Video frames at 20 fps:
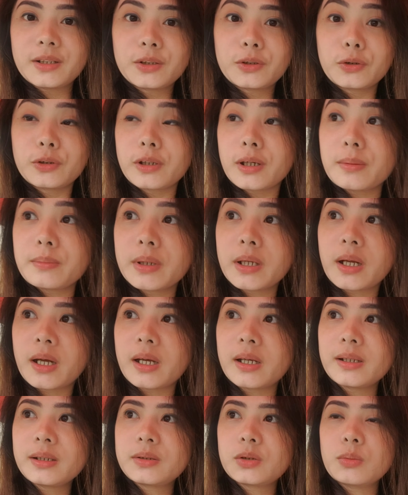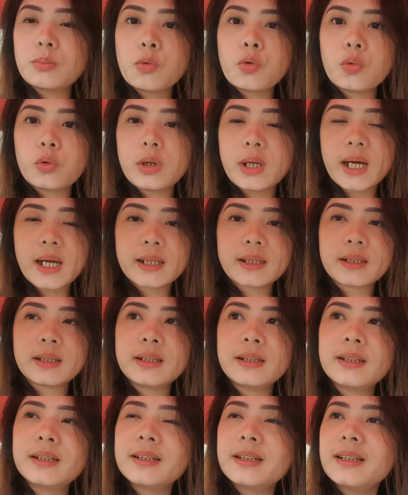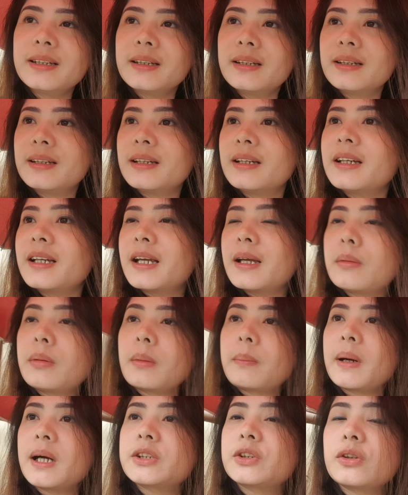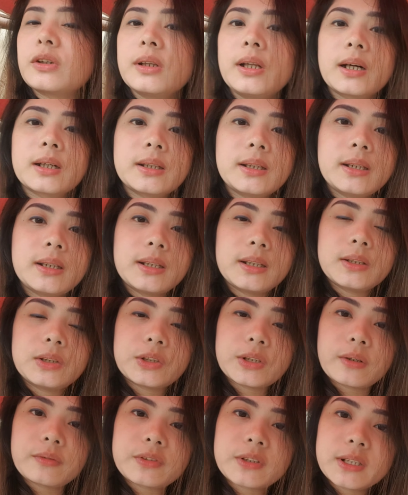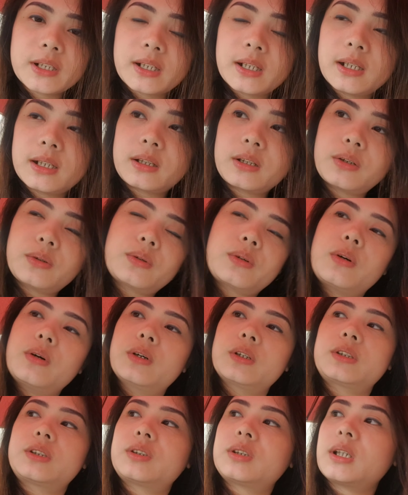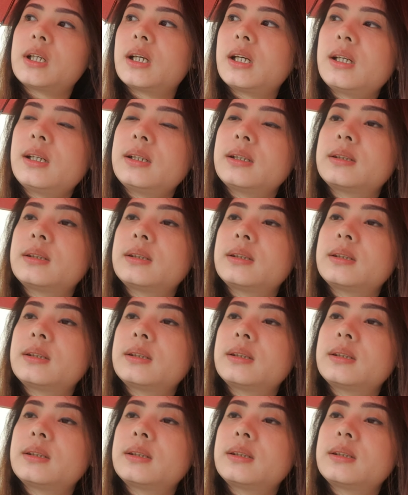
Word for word: Nandito na kami guys, umuulan. Ipapasok lang ni Jeff saglit yung kotse.